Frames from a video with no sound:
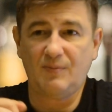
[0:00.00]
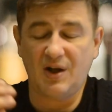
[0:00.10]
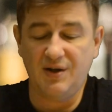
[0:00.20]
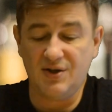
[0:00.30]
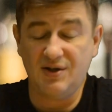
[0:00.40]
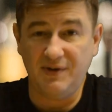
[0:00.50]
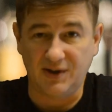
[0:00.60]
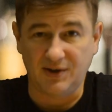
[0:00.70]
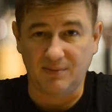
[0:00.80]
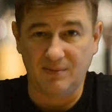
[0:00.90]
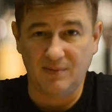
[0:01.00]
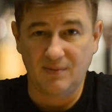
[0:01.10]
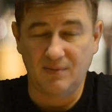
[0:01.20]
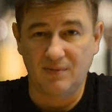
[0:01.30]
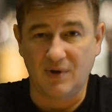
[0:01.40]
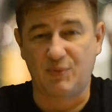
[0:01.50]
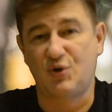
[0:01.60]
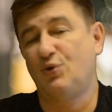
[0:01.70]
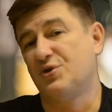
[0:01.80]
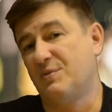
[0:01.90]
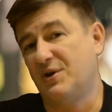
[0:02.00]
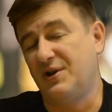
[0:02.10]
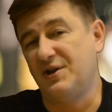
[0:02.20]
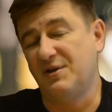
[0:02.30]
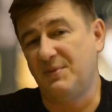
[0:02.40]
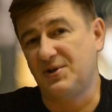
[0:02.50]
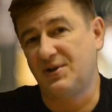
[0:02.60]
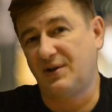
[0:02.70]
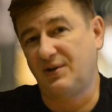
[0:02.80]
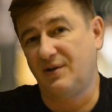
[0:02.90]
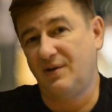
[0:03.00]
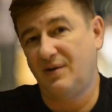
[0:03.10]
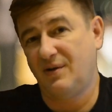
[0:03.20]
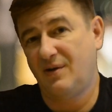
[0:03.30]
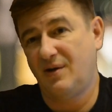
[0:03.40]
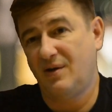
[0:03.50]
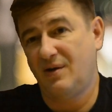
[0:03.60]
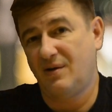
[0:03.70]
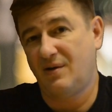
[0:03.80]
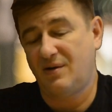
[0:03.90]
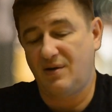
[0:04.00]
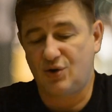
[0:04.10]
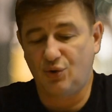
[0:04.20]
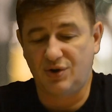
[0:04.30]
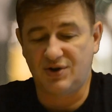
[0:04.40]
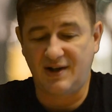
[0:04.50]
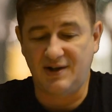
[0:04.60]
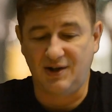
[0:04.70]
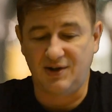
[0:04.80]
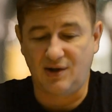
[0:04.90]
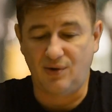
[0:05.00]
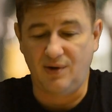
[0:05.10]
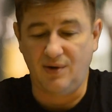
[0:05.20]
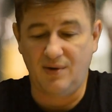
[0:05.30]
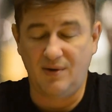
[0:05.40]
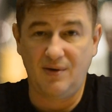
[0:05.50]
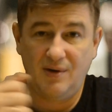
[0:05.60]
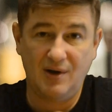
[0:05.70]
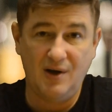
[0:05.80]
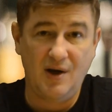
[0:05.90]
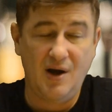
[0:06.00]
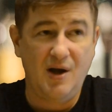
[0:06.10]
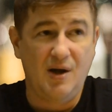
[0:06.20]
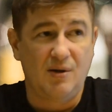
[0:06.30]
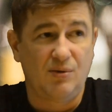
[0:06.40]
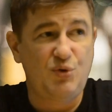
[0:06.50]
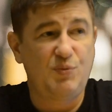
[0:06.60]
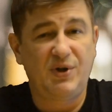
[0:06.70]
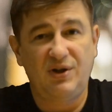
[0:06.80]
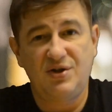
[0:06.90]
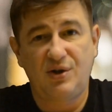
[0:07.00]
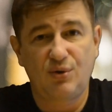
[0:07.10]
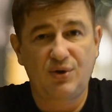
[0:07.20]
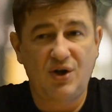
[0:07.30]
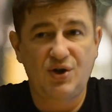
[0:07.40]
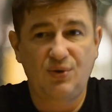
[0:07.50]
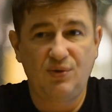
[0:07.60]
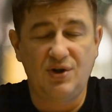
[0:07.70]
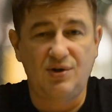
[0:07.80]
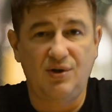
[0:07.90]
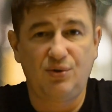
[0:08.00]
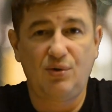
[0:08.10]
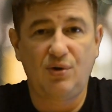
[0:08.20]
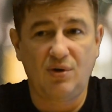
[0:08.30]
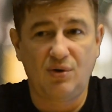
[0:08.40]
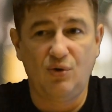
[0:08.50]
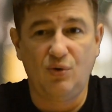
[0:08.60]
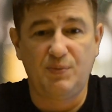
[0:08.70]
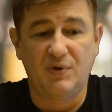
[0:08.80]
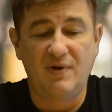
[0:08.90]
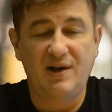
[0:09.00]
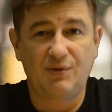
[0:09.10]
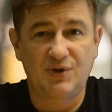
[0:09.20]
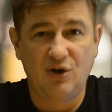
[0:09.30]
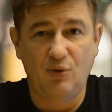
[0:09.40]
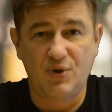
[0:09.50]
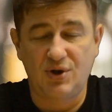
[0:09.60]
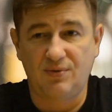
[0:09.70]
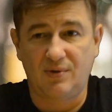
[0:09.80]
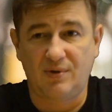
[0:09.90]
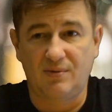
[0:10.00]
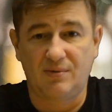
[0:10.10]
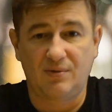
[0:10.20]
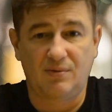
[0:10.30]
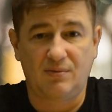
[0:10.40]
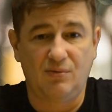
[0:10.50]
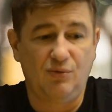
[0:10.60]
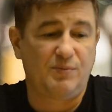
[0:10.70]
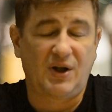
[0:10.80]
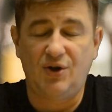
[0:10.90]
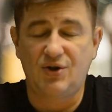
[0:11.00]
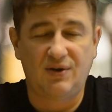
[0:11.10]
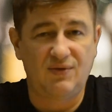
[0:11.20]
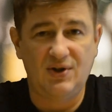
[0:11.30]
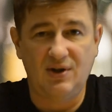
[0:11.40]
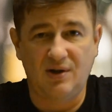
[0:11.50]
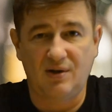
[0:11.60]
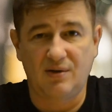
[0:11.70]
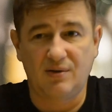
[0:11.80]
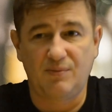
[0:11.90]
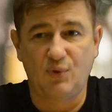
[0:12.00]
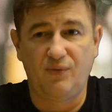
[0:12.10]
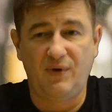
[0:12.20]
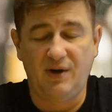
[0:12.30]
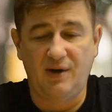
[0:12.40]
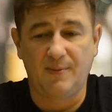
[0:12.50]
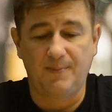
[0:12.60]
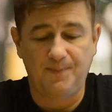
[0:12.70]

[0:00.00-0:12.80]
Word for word: есть дефекты. Почему он занимает третье место тогда? Что это за рейтинг такой? Ну, в общем, претензии к качеству есть не только у пивоваренного сообщества, ну, практически все профильные